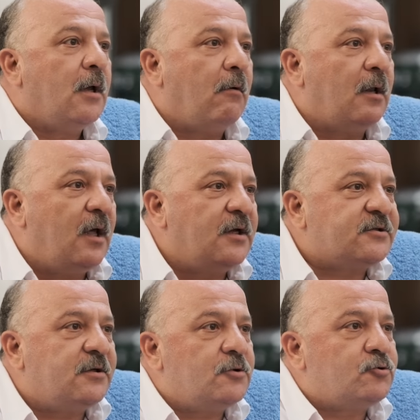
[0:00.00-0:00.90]
Ya Allah
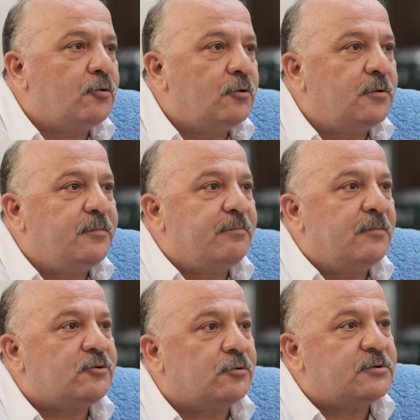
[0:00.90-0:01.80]
aşkına soruyorum
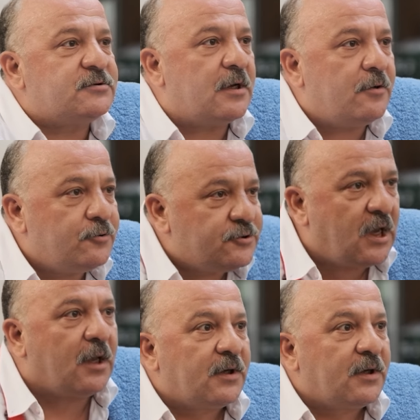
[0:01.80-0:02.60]
25-30 sene önce.